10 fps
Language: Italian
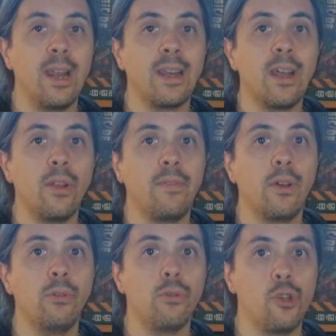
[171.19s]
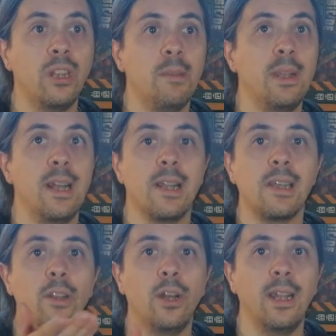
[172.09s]
allargando la figura di 2 cm e
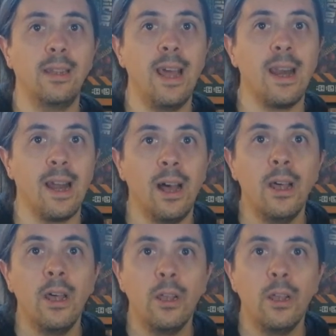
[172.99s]
alzandola da terra,